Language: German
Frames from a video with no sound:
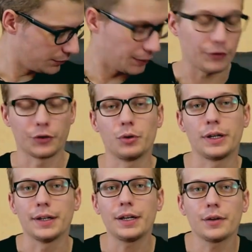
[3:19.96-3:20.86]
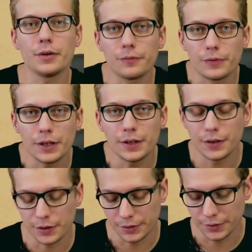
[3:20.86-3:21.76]
Ich weiß natürlich nicht,
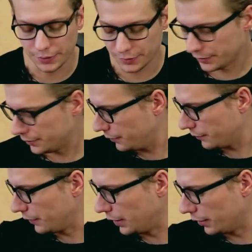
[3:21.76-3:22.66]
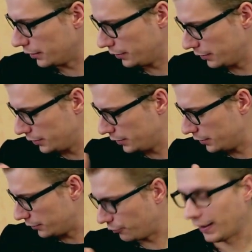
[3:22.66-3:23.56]
wie, äh, wie
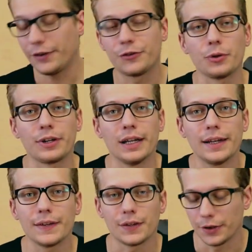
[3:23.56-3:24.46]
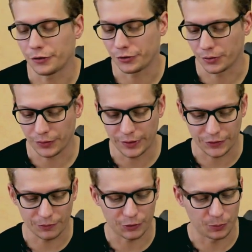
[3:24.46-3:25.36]
schweißdurchlässig der Stoff
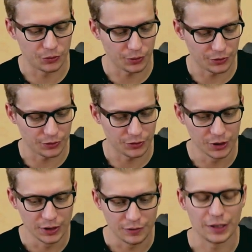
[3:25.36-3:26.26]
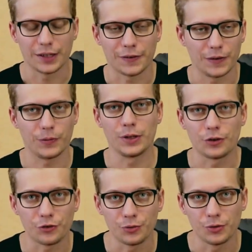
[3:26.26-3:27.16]
ist. Was bedeutet, wenn ich jetzt ins
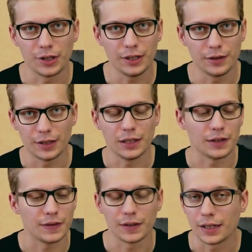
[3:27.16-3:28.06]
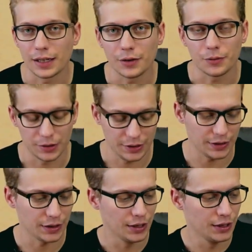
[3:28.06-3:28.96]
Fitnessstudio gehe, gehe ich dann ein oder nicht?